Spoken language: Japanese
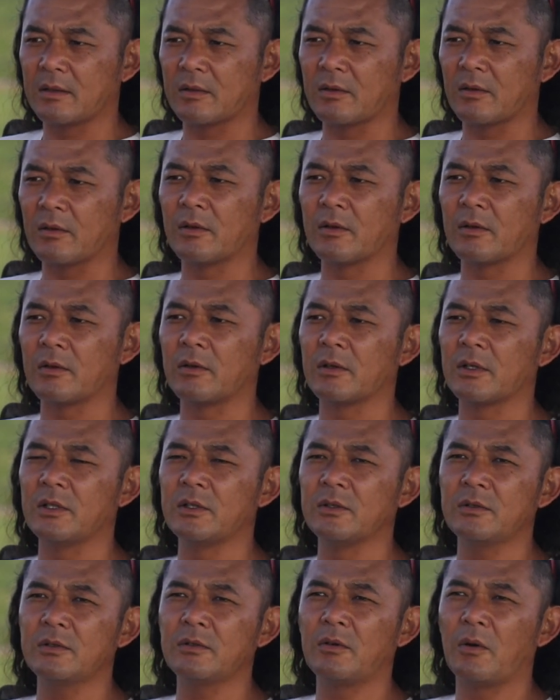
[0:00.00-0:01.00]
とい
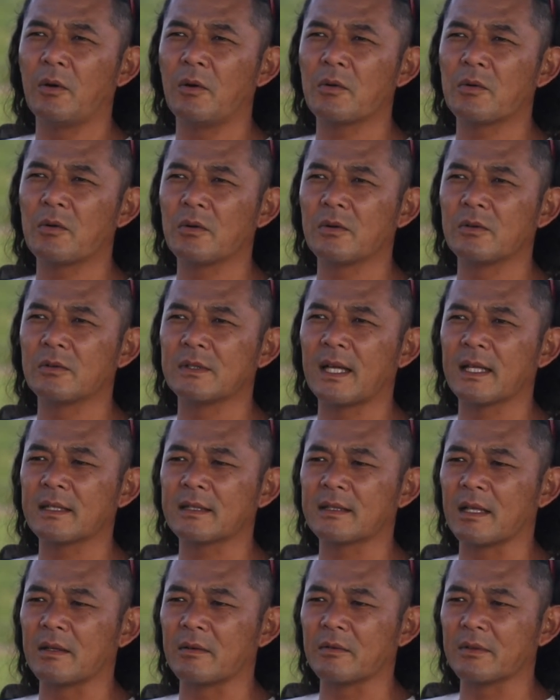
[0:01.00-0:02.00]
う報告だっ
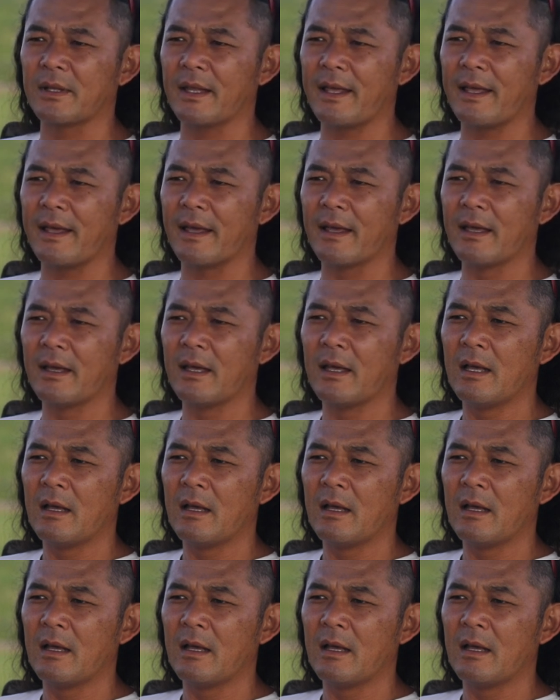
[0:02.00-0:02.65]
たので、